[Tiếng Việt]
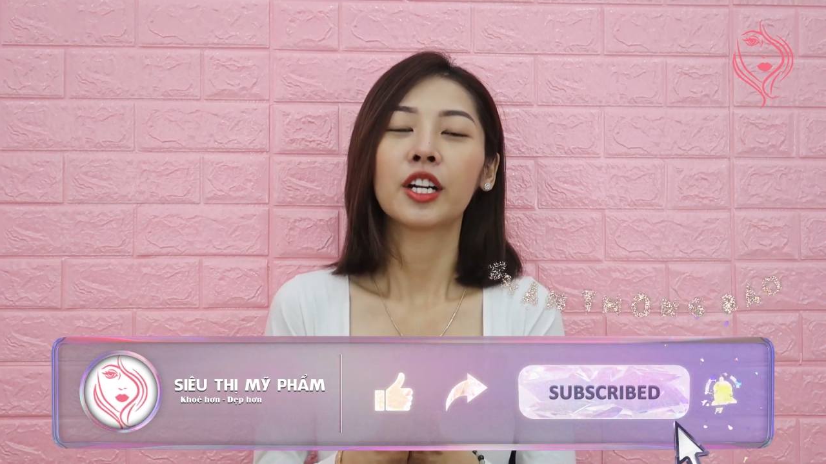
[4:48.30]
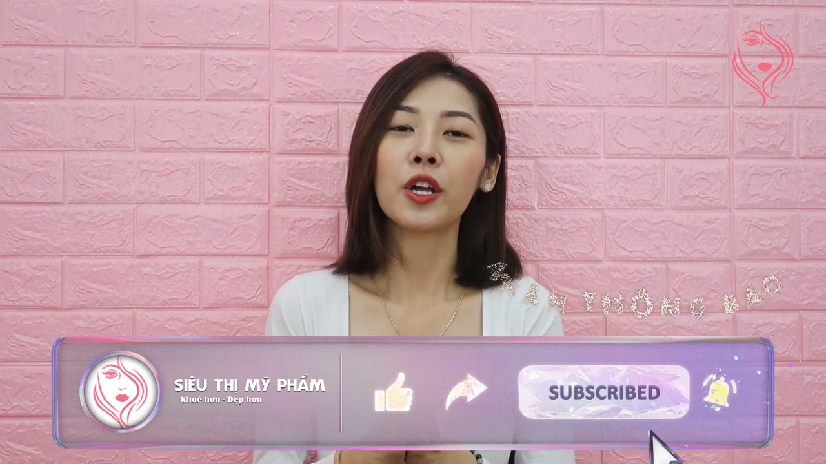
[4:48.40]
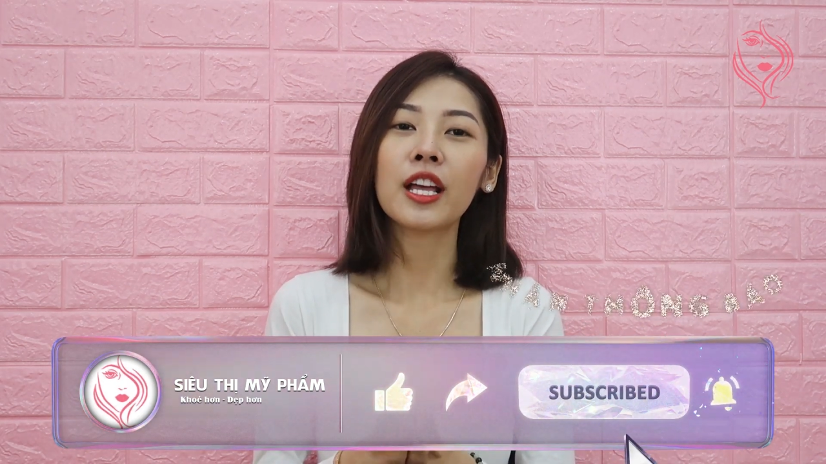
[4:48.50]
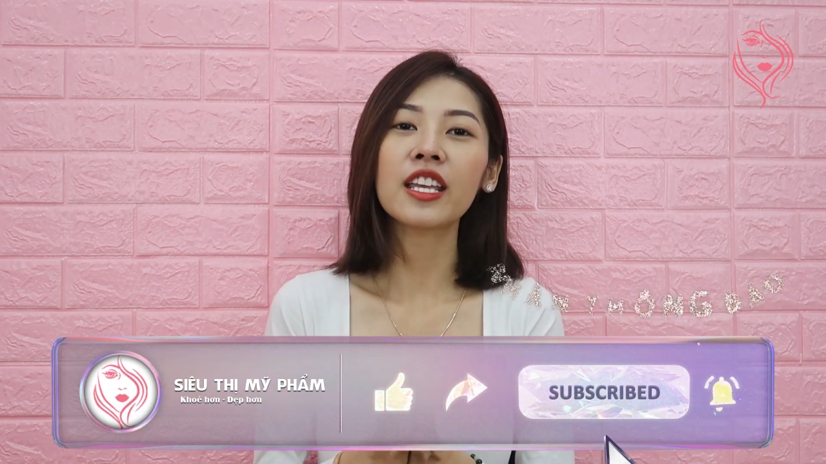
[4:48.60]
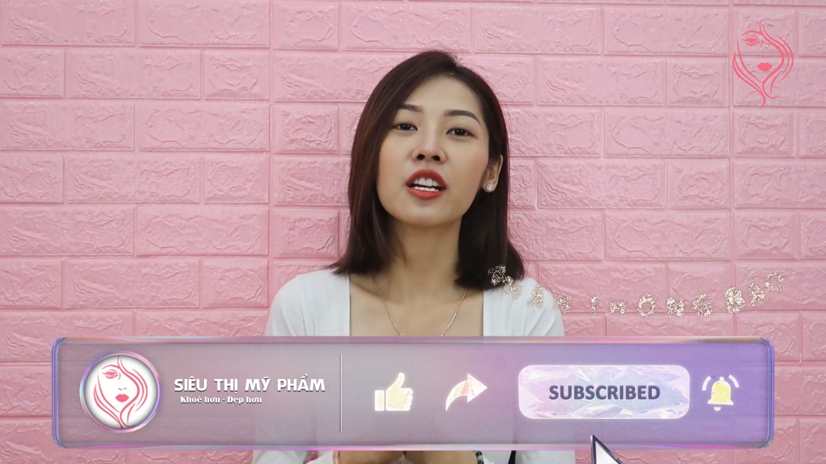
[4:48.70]

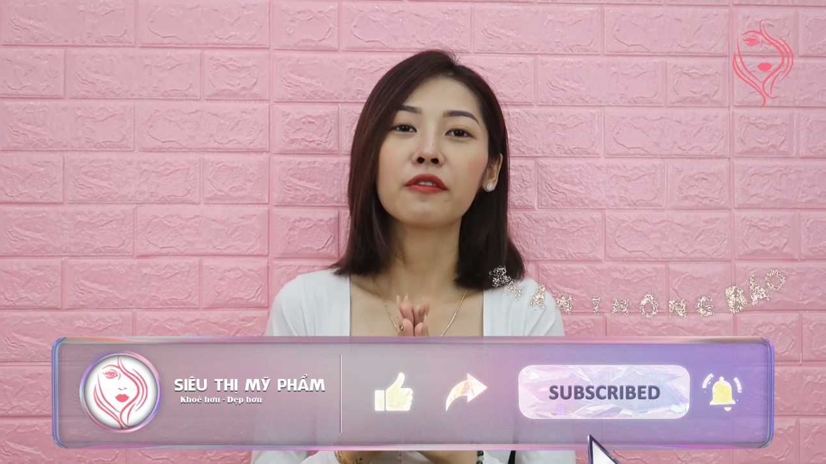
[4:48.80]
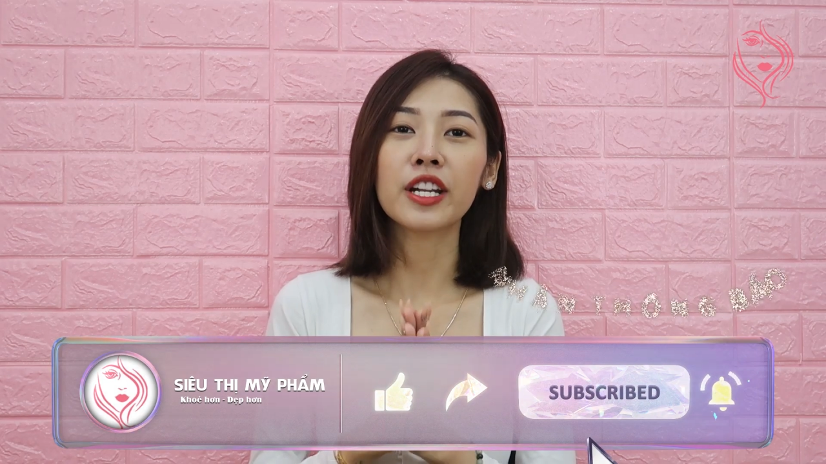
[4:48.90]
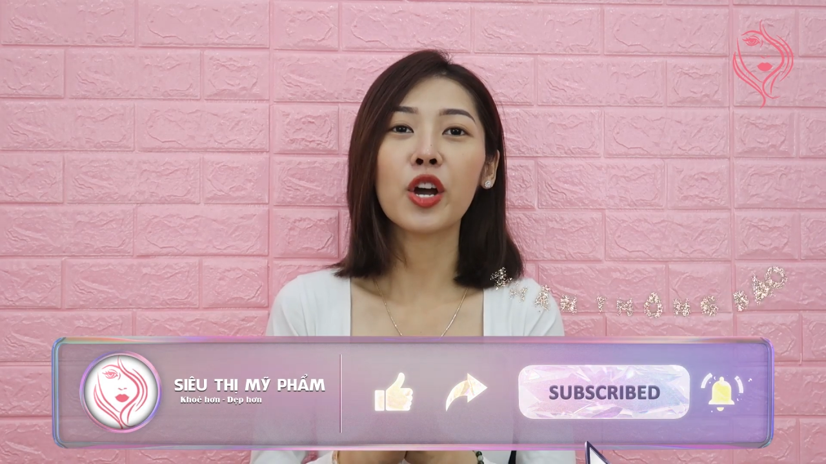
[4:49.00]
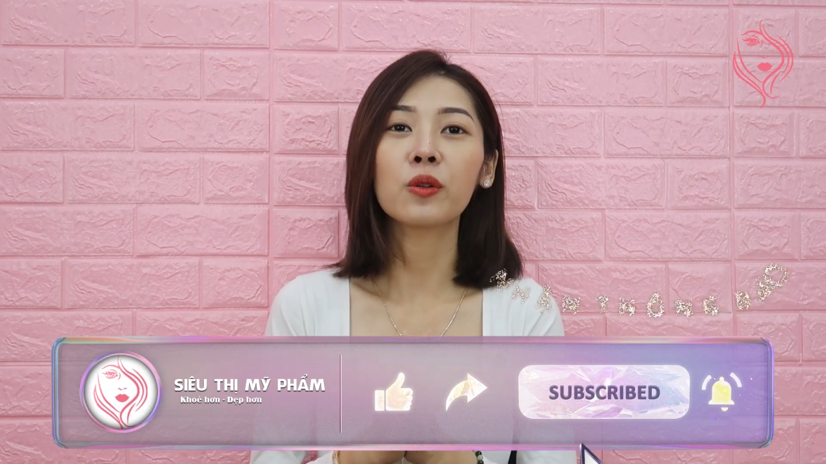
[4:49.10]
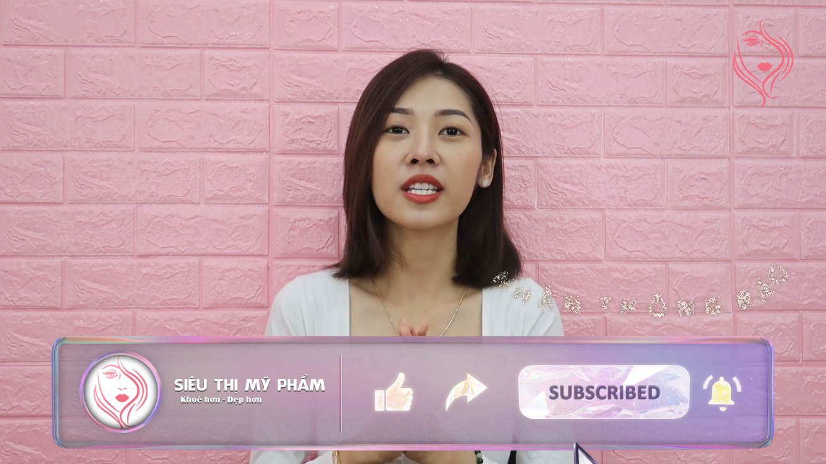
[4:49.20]
nếu thấy những
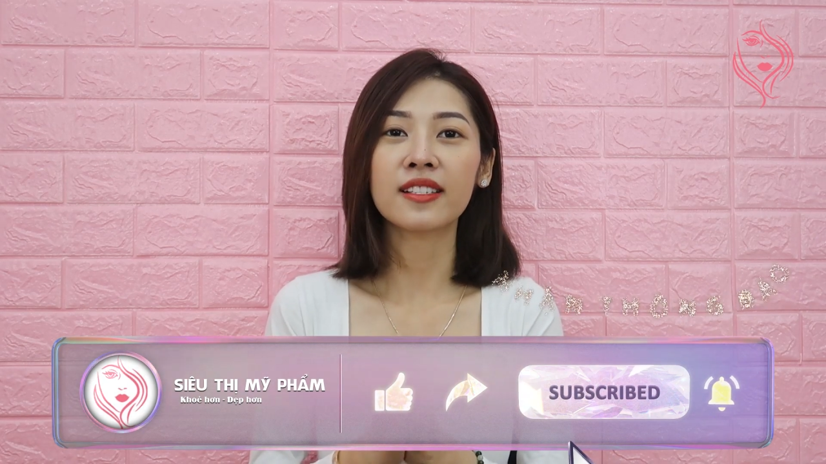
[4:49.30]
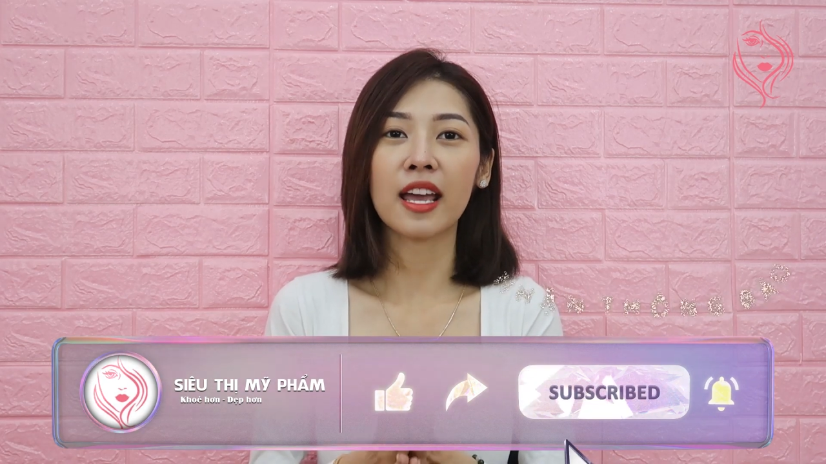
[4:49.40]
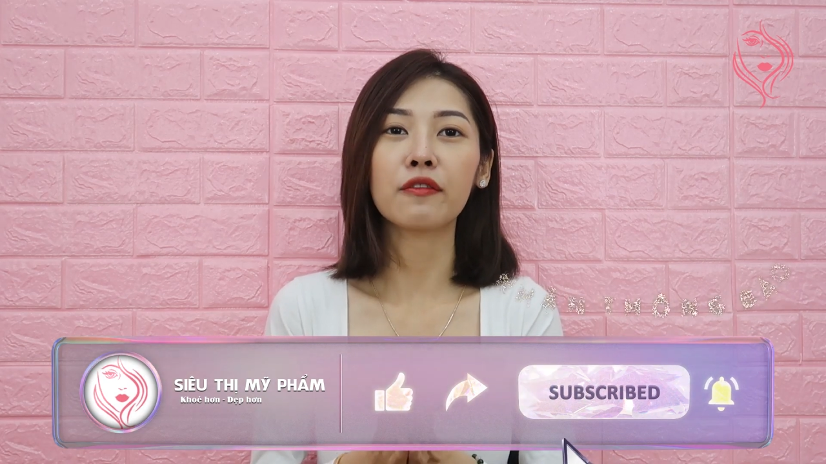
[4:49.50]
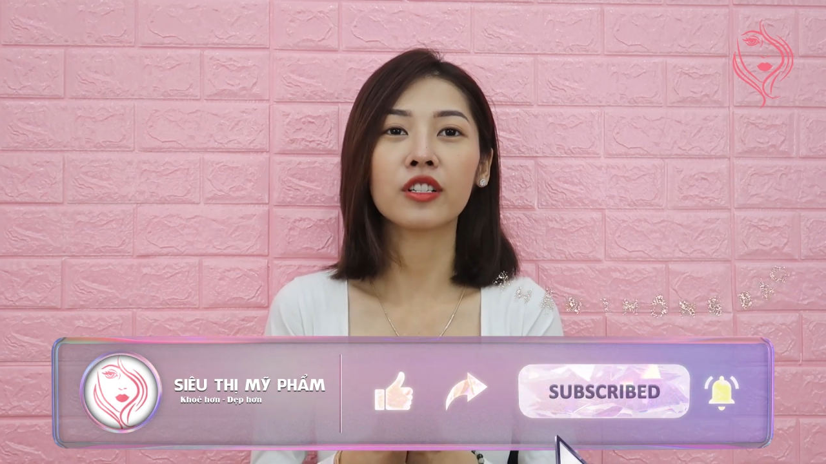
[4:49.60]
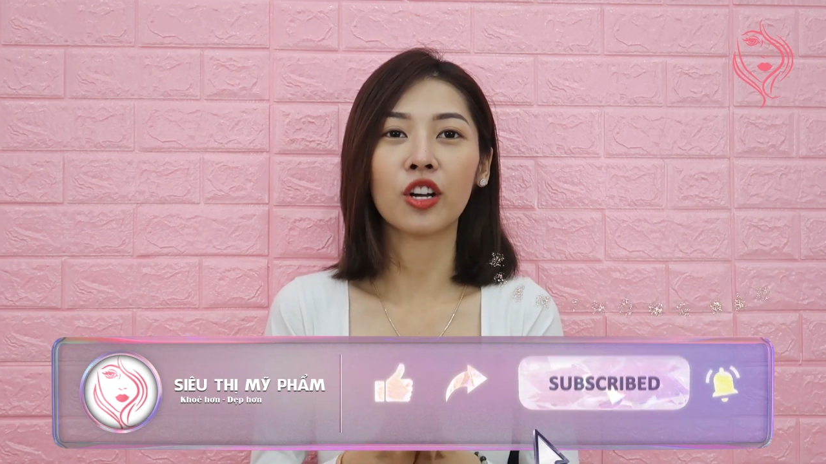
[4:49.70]
video chia
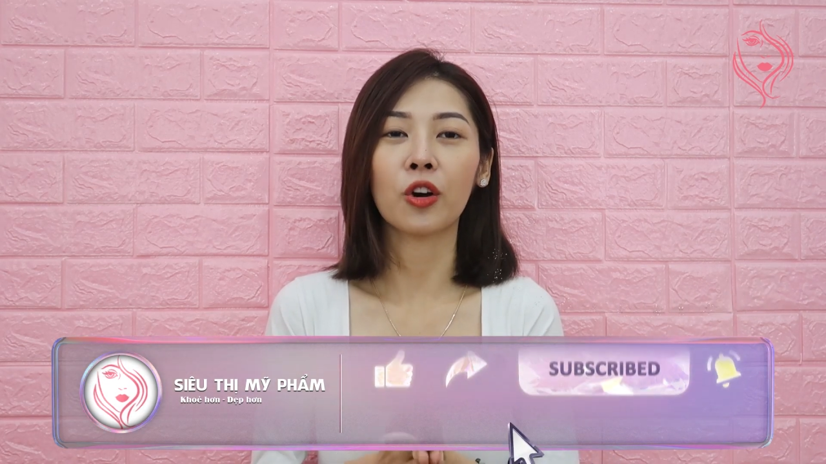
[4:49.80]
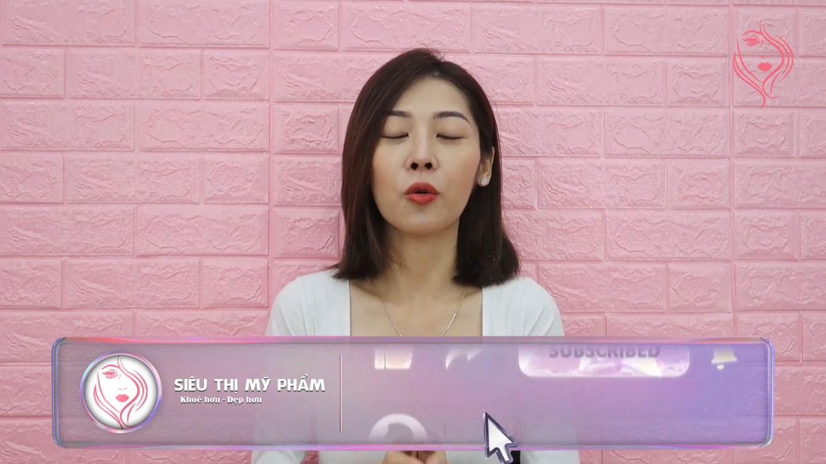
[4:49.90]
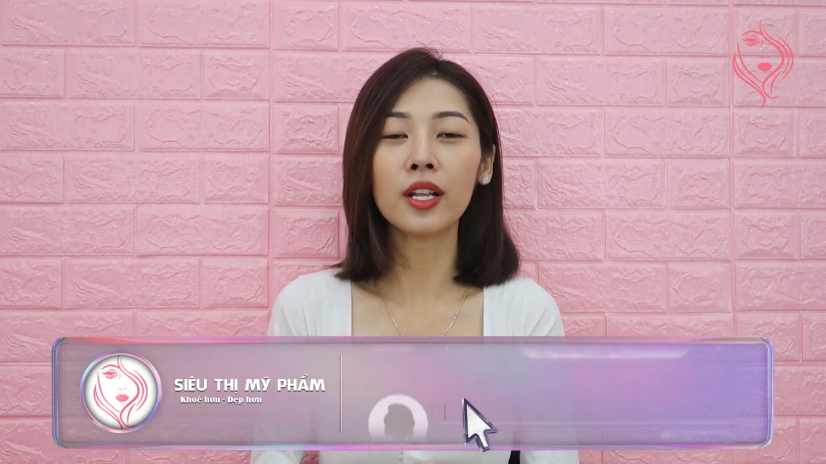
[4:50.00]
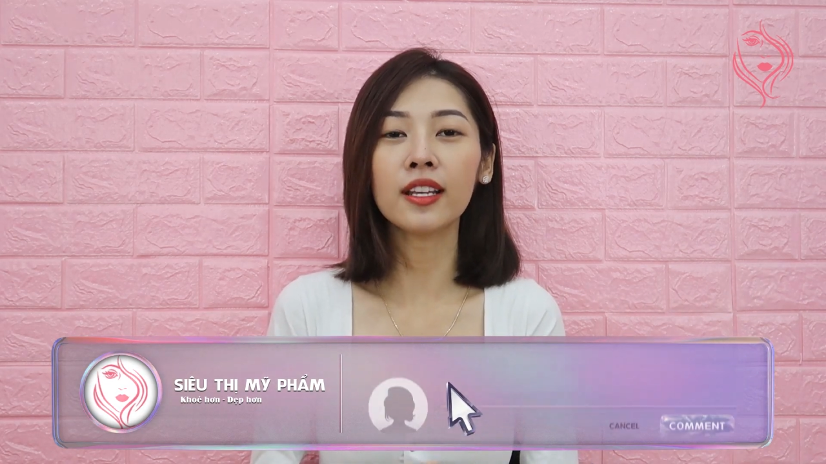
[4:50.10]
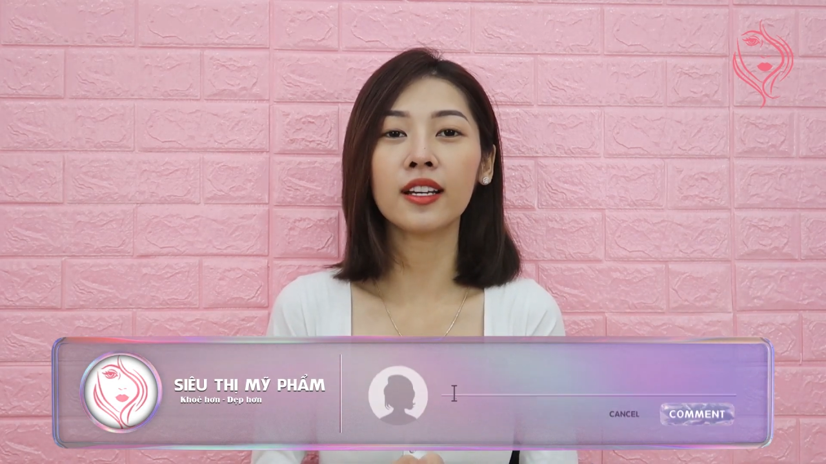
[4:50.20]
sẻ vừa rồi
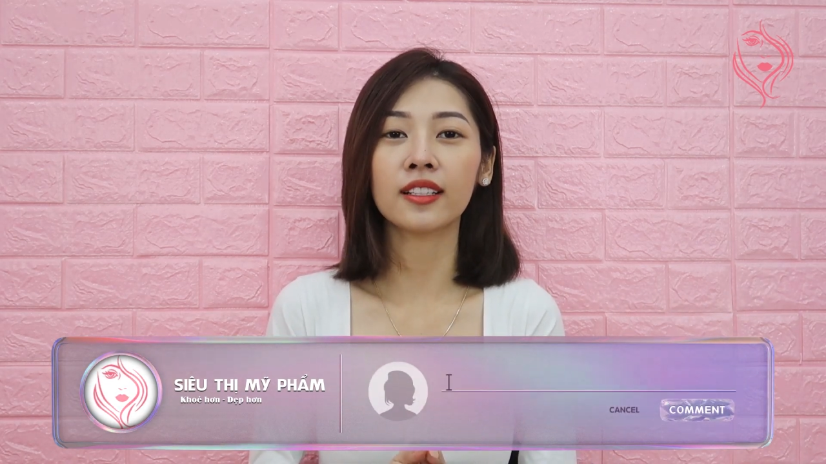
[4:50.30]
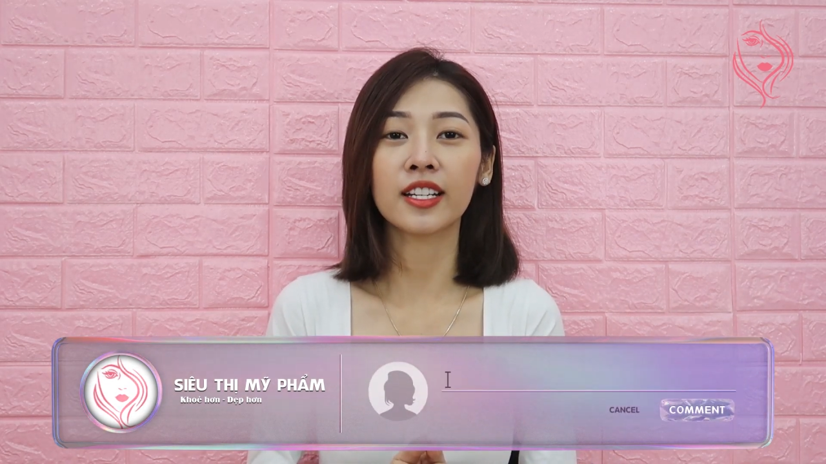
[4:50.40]
hữu ích á,